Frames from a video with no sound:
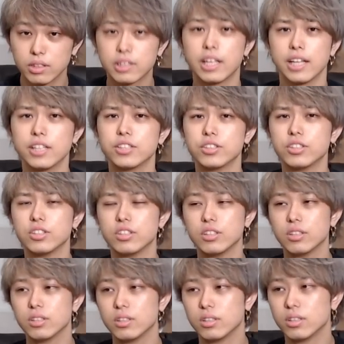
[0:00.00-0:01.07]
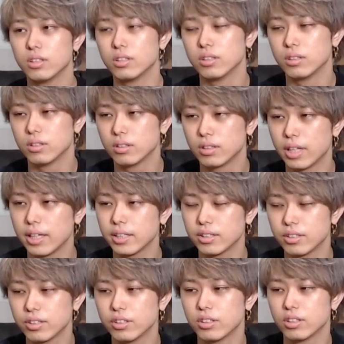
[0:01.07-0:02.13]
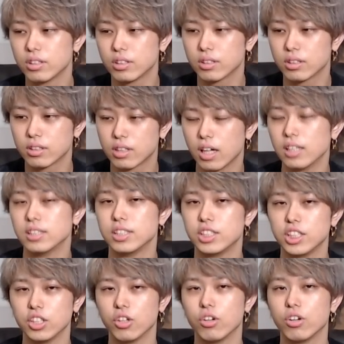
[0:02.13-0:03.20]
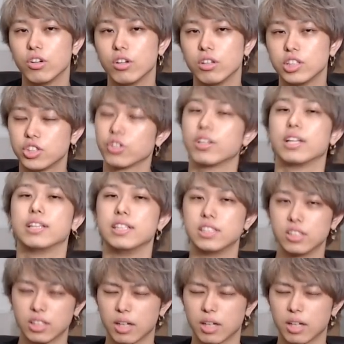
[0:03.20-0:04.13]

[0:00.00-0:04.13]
ていうっていう感じの人なんですよ。